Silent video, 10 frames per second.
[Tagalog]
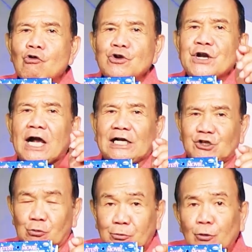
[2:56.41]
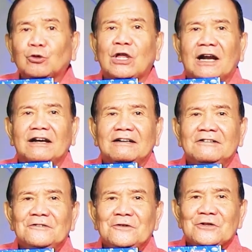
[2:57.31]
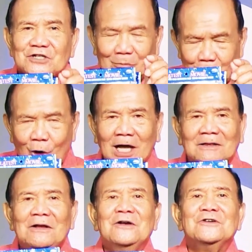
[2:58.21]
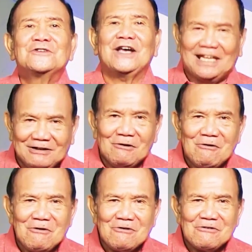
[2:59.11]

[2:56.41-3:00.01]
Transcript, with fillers: nakasuportar sa buhat sa Ginoo.